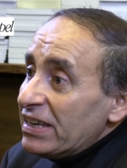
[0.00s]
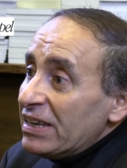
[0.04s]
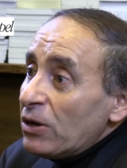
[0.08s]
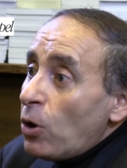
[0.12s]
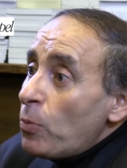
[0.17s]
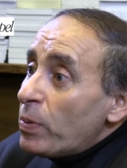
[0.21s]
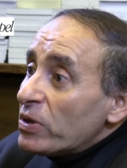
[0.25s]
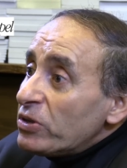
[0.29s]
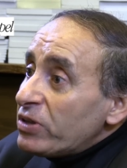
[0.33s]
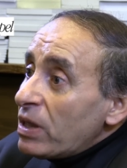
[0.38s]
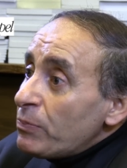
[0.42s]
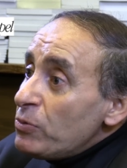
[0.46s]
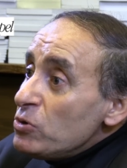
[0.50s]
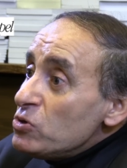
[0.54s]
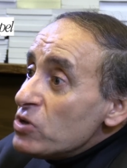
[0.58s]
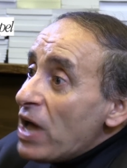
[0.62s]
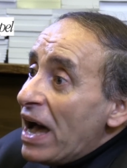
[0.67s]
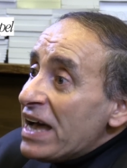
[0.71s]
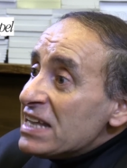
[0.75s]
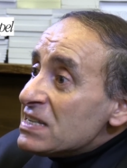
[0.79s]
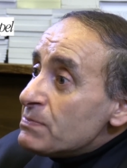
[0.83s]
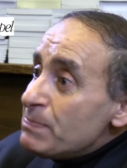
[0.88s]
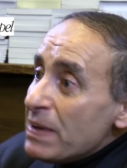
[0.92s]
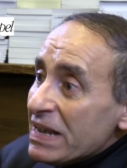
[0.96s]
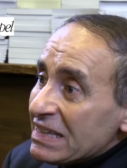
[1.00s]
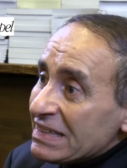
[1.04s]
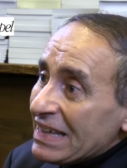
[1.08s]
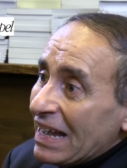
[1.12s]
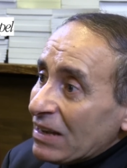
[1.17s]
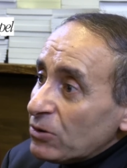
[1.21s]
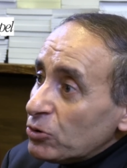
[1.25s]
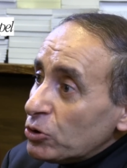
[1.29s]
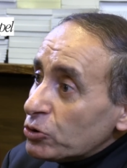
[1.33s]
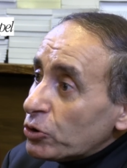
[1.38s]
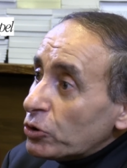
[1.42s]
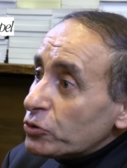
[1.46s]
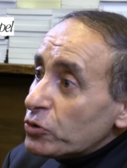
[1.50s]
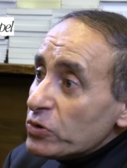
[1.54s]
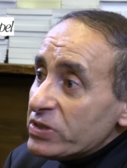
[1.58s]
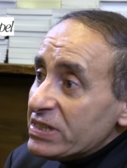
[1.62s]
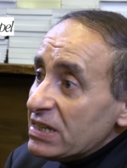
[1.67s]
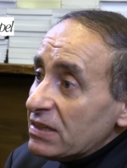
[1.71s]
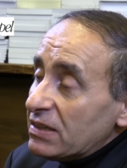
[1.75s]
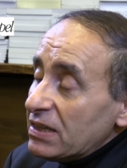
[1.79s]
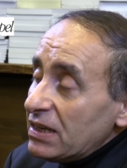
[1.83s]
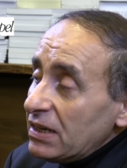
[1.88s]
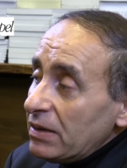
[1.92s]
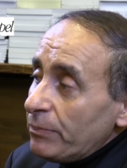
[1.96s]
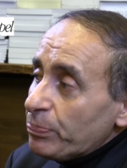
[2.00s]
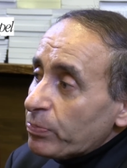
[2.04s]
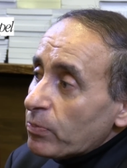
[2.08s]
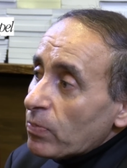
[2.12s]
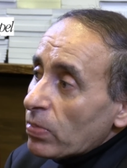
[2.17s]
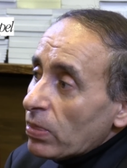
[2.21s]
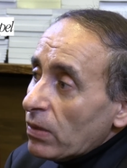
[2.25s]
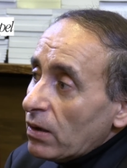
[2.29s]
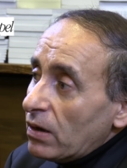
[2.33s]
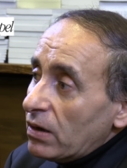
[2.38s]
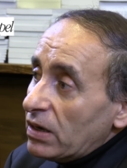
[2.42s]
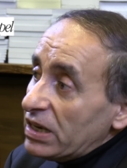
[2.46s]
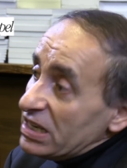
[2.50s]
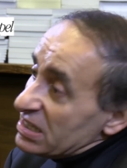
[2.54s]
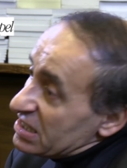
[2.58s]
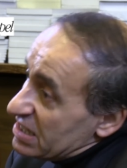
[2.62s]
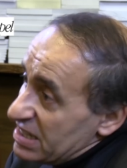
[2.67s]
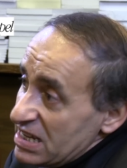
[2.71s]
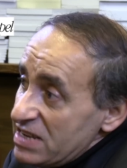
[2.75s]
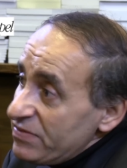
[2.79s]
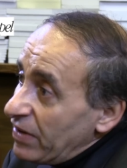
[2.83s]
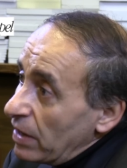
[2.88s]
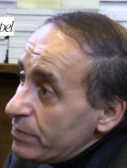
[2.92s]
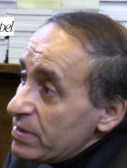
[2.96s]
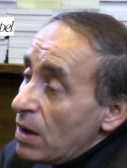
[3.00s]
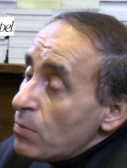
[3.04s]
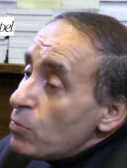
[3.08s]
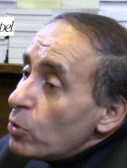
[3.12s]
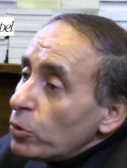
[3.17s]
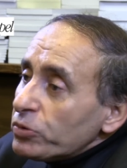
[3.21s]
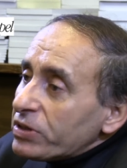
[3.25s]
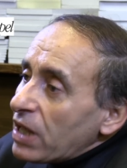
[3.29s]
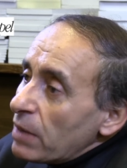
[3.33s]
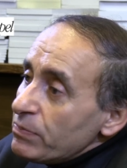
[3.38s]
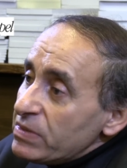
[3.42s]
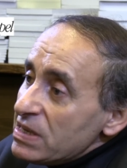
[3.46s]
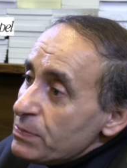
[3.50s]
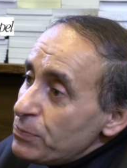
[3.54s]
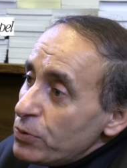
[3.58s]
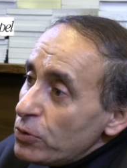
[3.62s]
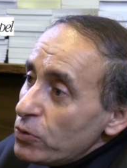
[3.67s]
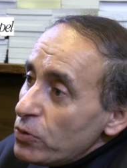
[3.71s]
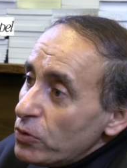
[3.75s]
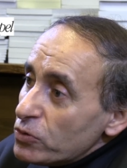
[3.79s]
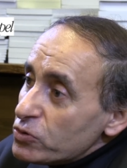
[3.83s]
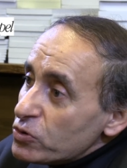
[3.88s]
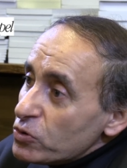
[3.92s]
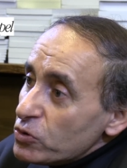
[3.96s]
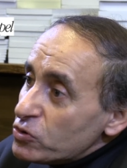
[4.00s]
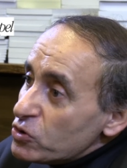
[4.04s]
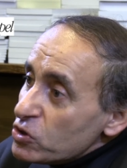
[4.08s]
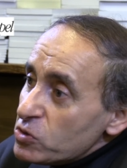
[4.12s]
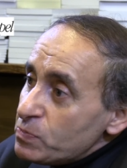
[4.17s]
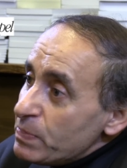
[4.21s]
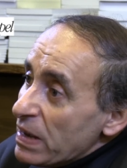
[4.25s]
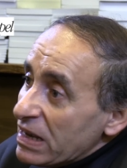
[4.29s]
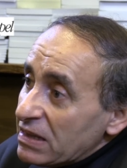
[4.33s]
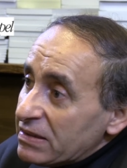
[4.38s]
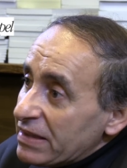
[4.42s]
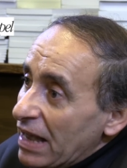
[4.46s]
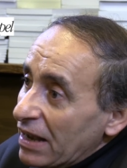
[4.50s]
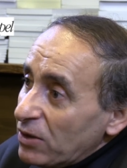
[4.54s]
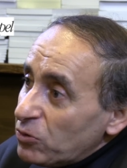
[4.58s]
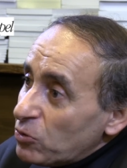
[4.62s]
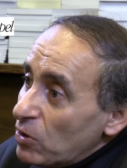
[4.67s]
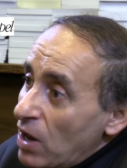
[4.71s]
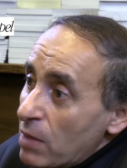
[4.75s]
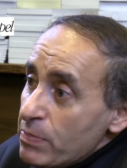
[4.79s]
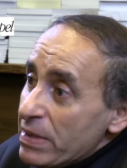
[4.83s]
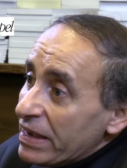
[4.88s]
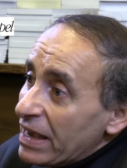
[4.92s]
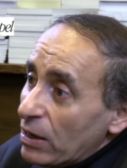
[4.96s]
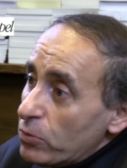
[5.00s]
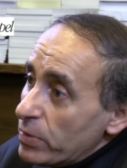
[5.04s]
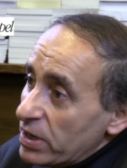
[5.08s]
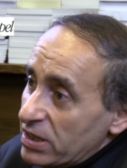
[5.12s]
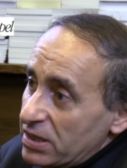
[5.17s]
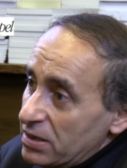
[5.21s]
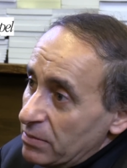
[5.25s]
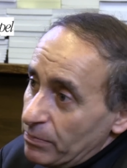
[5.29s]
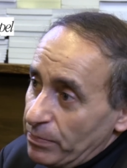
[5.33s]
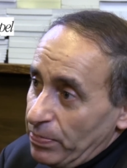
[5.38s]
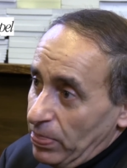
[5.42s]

Ils représentent un peu un spectacle de notre société. Et ce livre eh bien, montre un petit peu ce, spectacle de la mégalomanie.